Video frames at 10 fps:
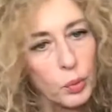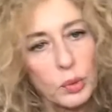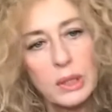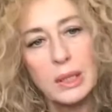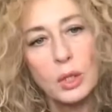
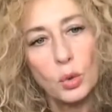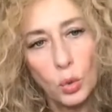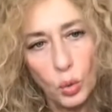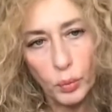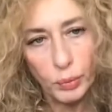quindi del
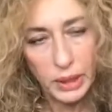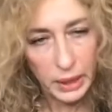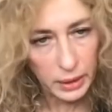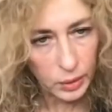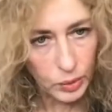
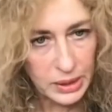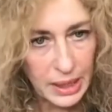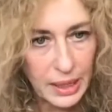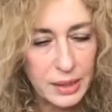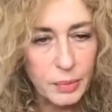culmine di
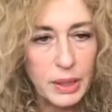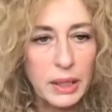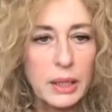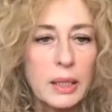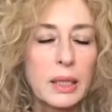
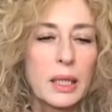quest'iceberg